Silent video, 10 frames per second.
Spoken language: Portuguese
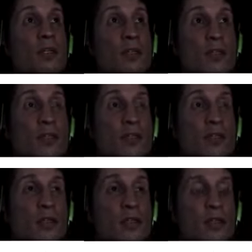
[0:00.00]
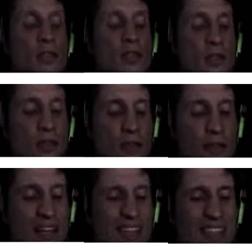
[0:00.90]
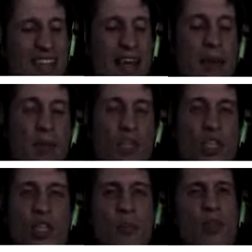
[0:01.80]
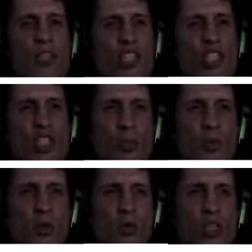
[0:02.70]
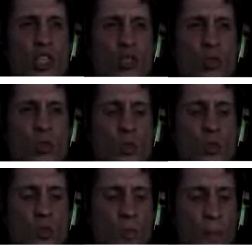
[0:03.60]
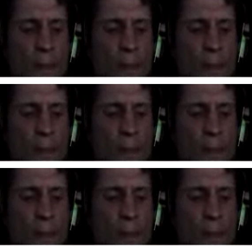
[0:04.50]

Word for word: e nessa época tinha muita gente boa tinha o